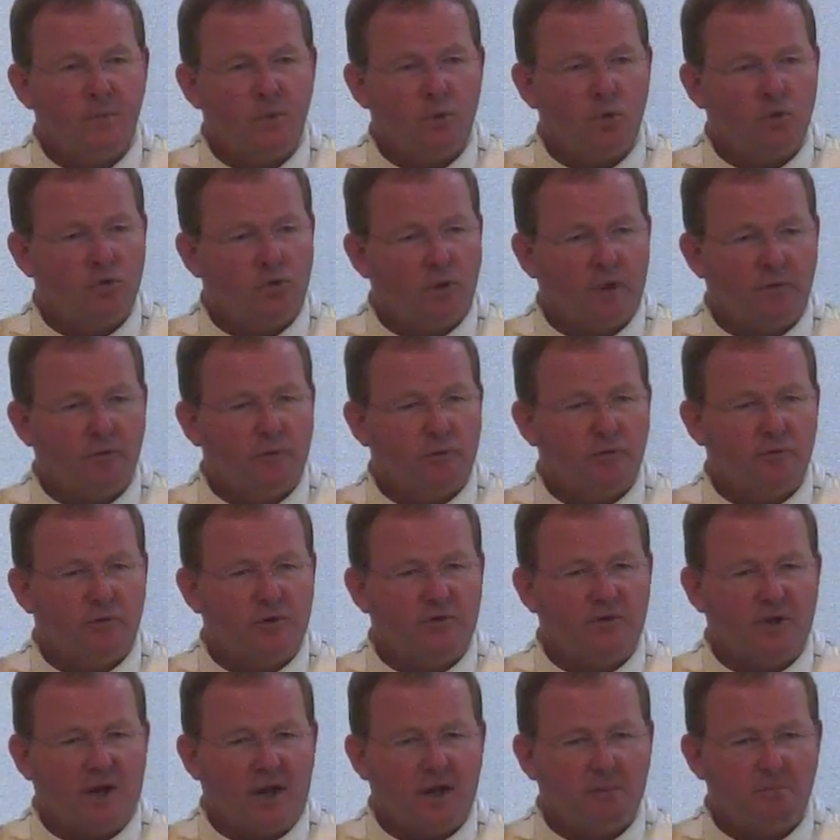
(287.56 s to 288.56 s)
Da würden wir
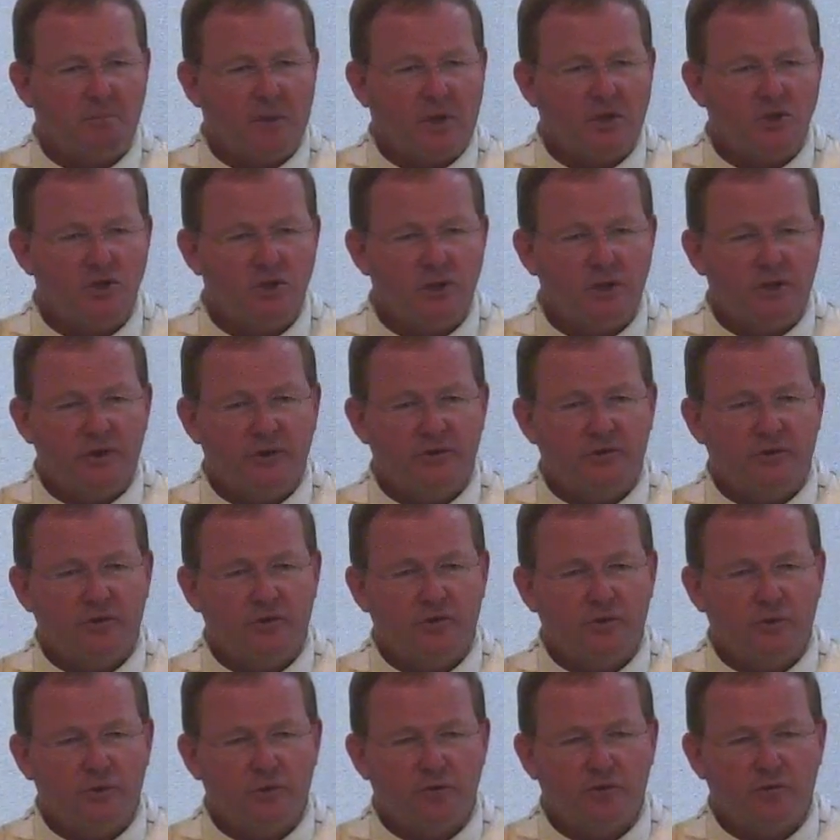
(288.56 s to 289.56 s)
sagen, menschlich ist es
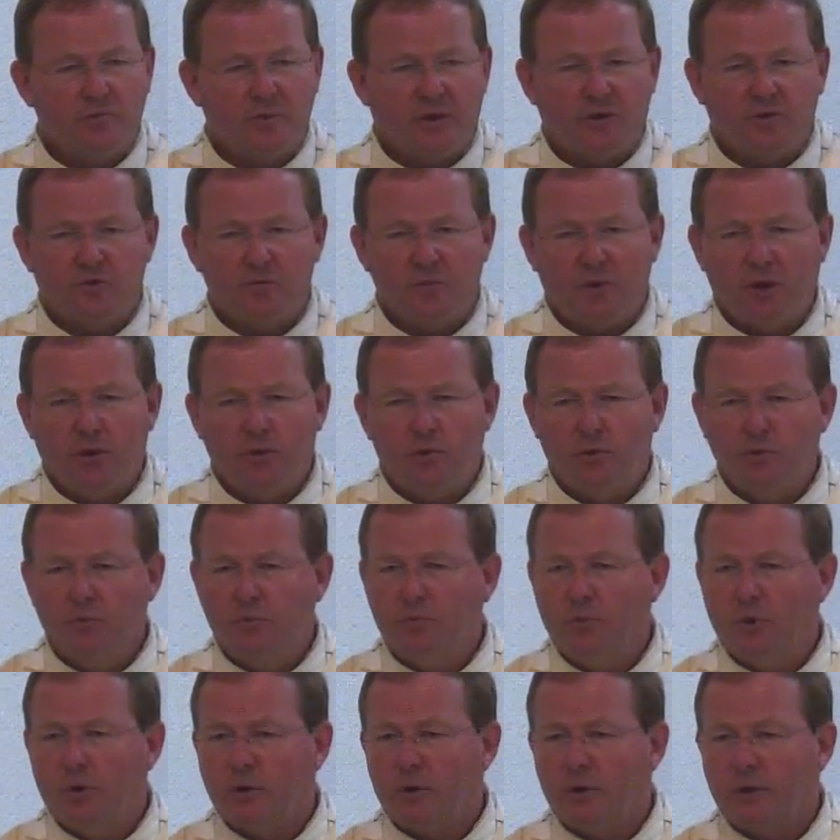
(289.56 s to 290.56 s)
uns manchmal
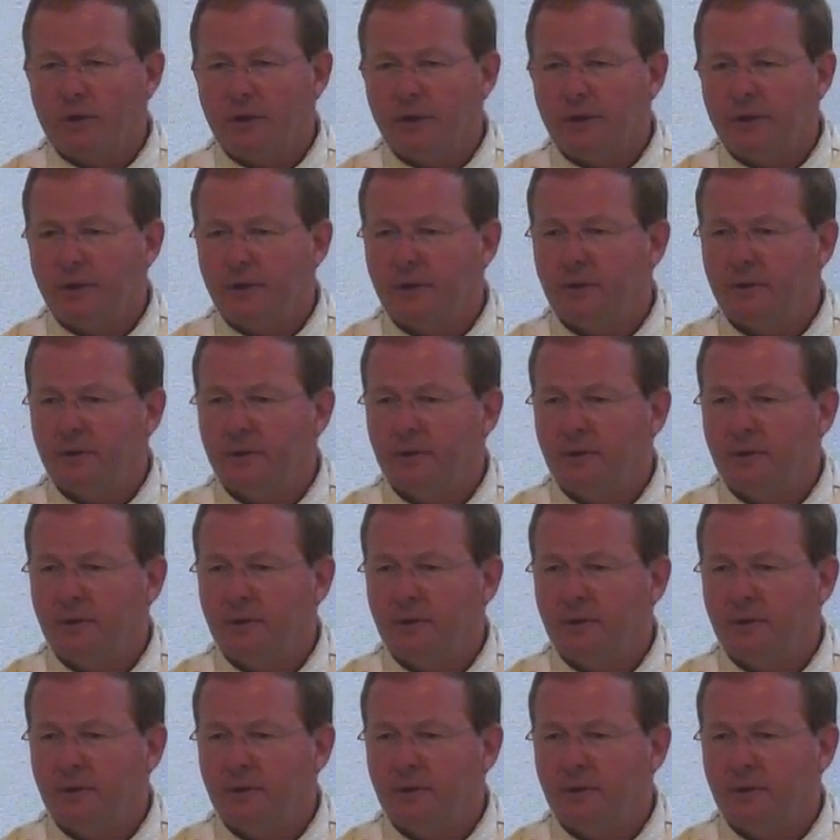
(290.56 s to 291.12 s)
unmöglich.